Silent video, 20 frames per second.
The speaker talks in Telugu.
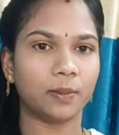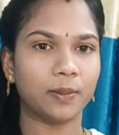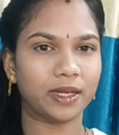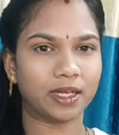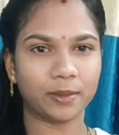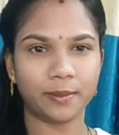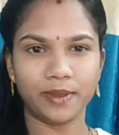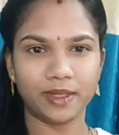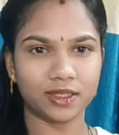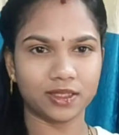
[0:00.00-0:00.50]

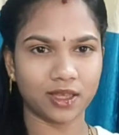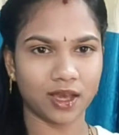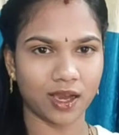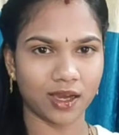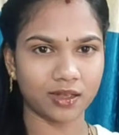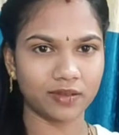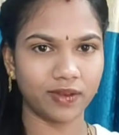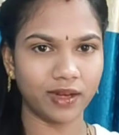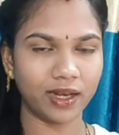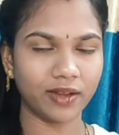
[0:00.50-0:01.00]
బటర్ మిల్క్
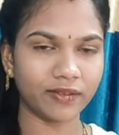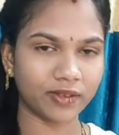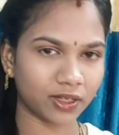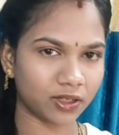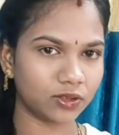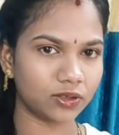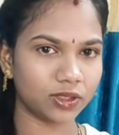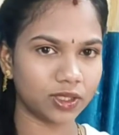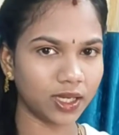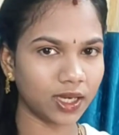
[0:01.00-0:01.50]
తాగని వాళ్ళు
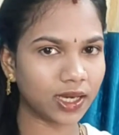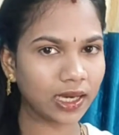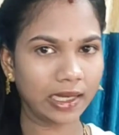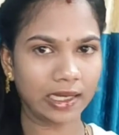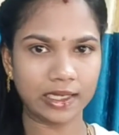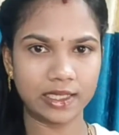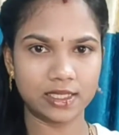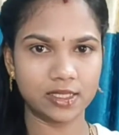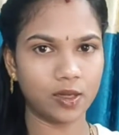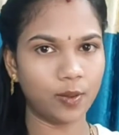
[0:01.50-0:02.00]
ఎవరైనా ఉంటే
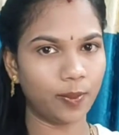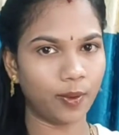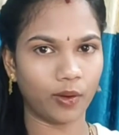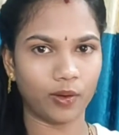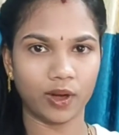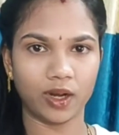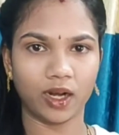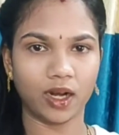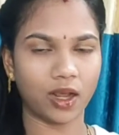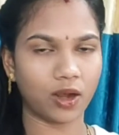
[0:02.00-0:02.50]
కర్రీస్లో
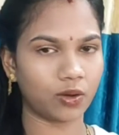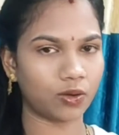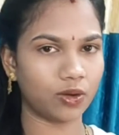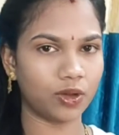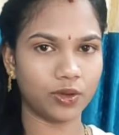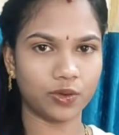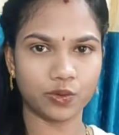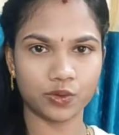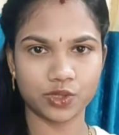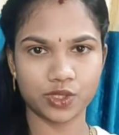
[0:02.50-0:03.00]
పౌడర్ లాగా
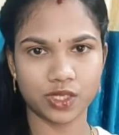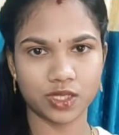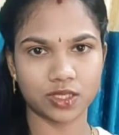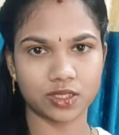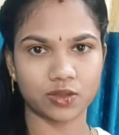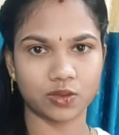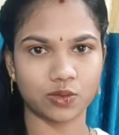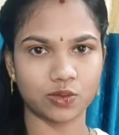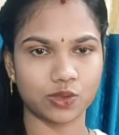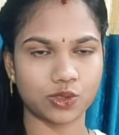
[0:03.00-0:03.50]
కూడా యూజ్
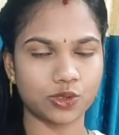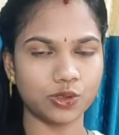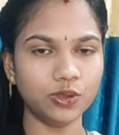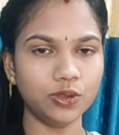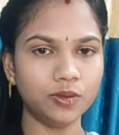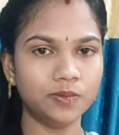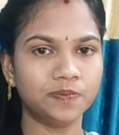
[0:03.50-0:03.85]
చేసుకోవచ్చు